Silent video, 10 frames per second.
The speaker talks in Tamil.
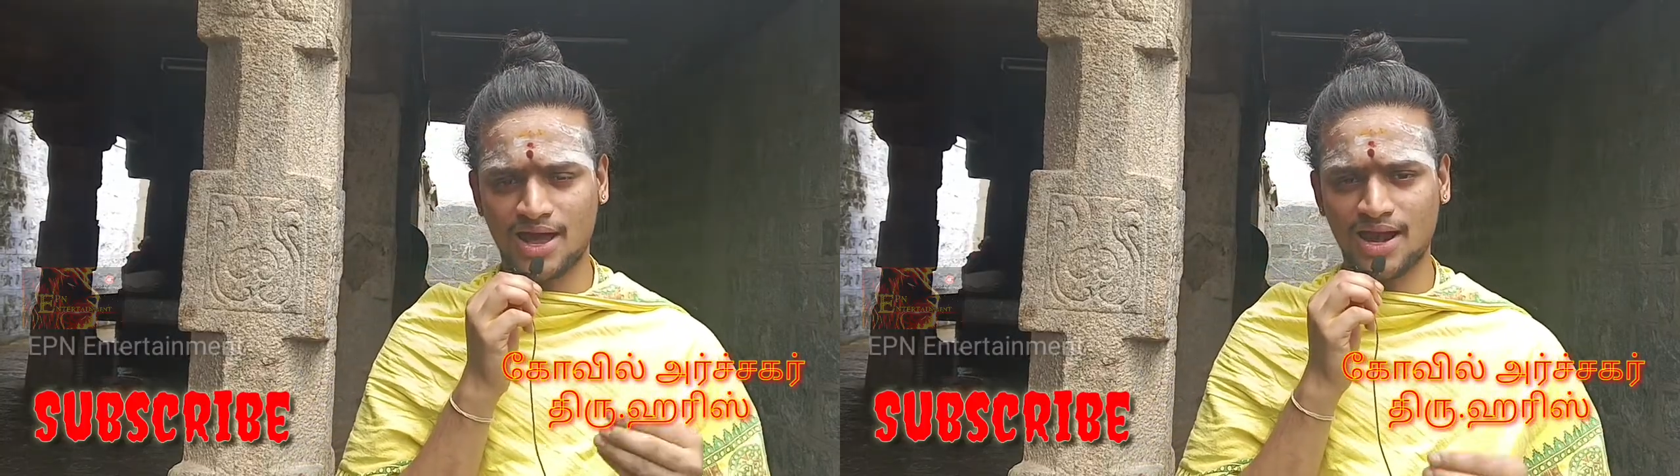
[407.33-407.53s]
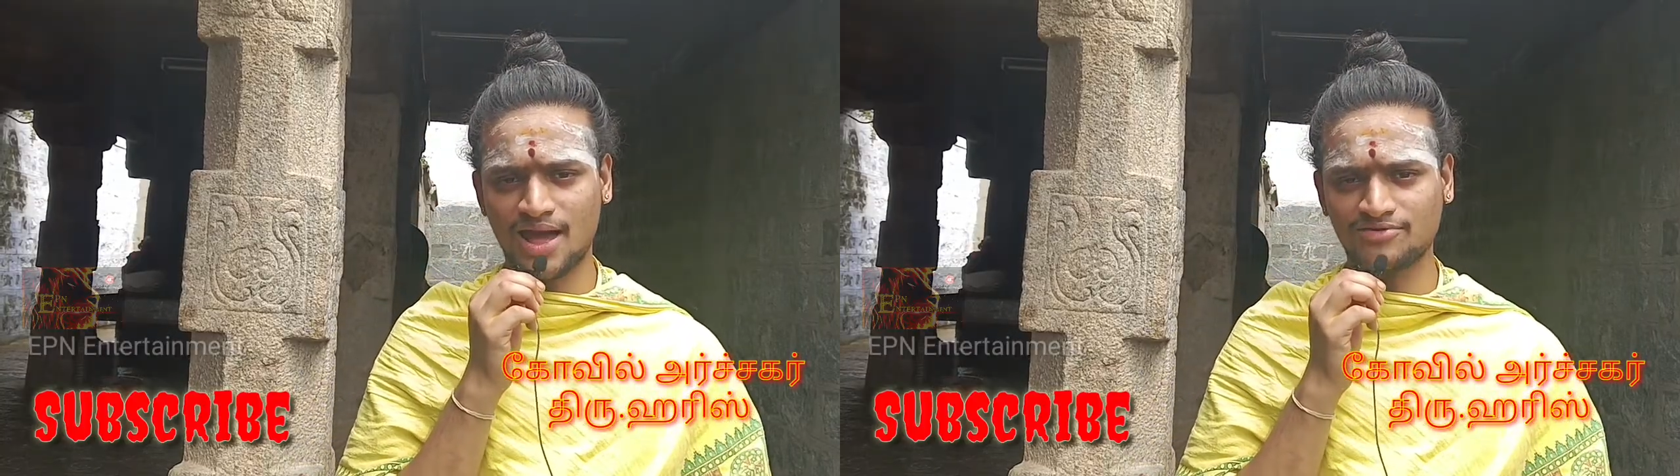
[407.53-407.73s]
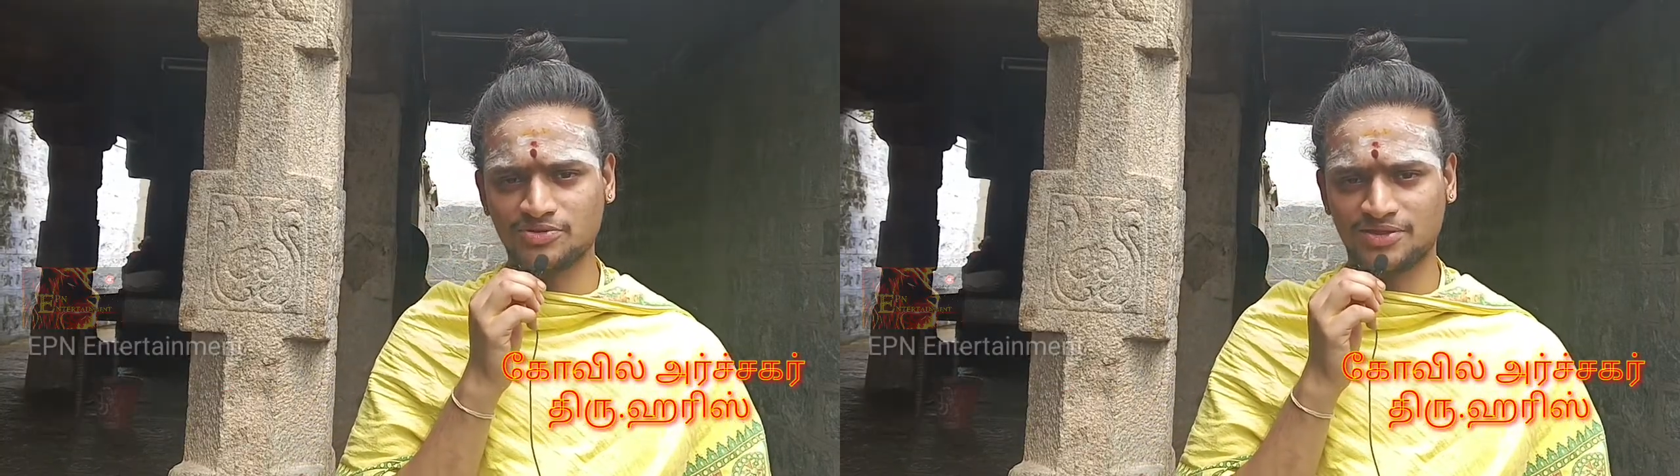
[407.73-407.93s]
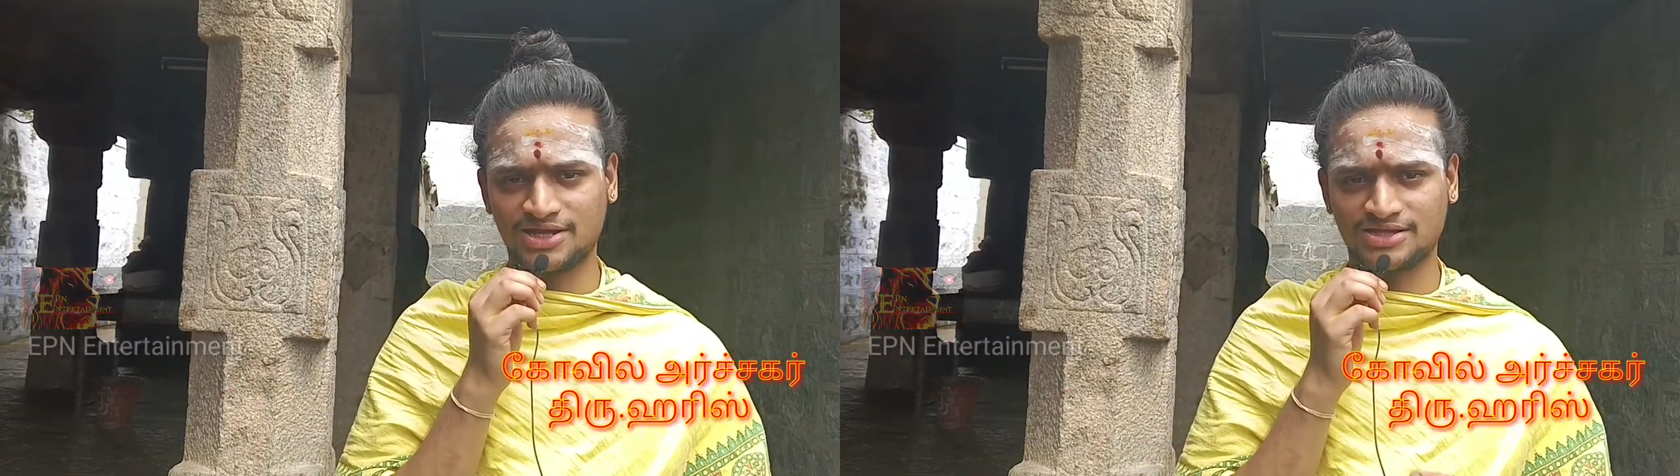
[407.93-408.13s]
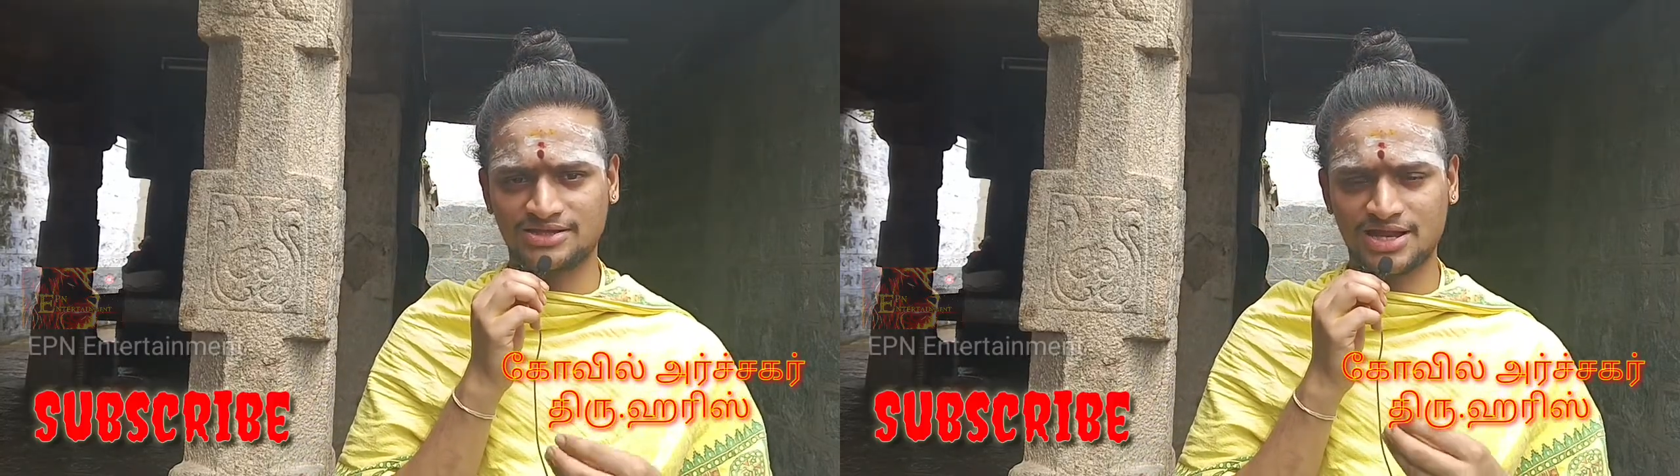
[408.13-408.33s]
நாலாவது
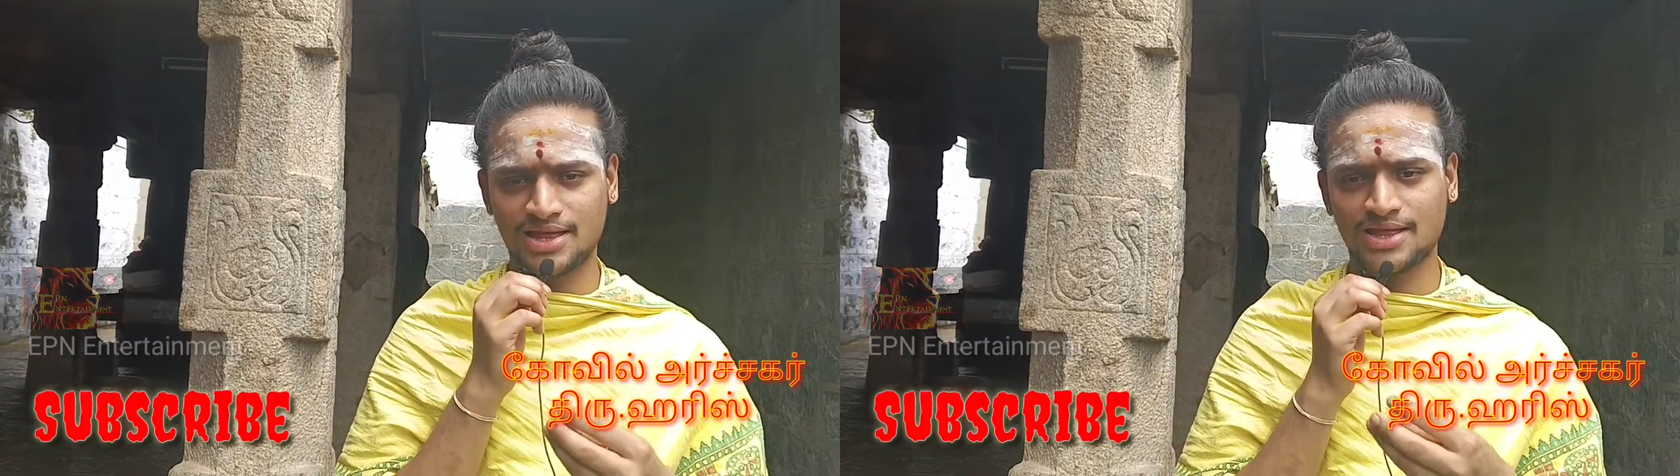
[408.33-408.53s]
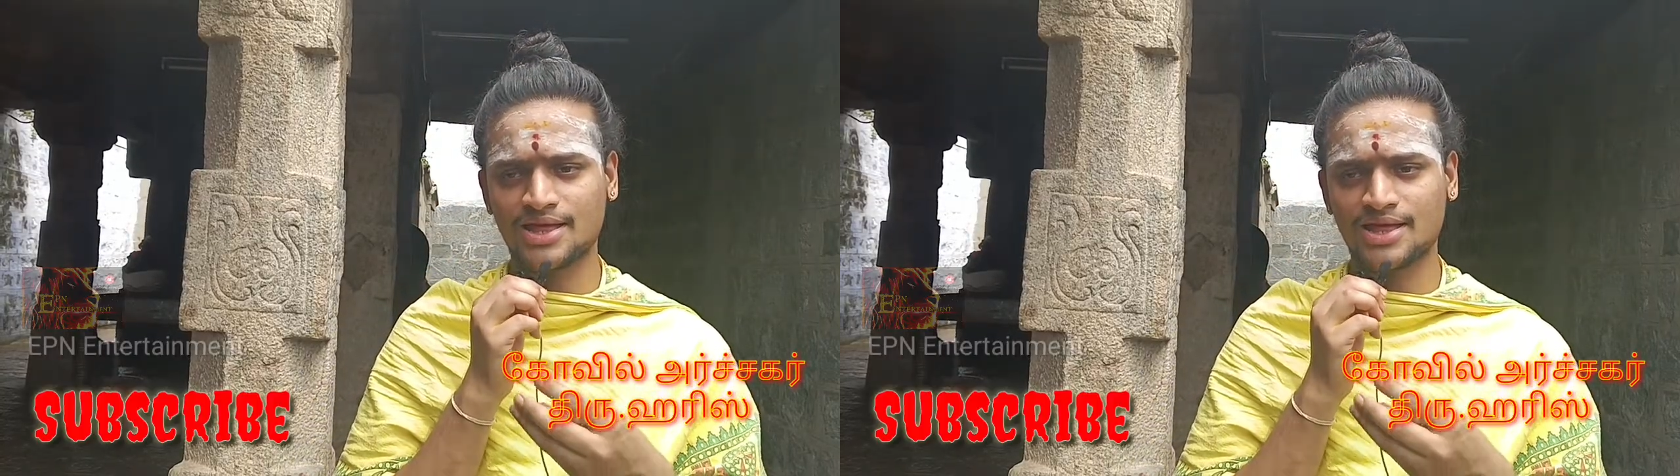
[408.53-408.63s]
பதிகத்திலே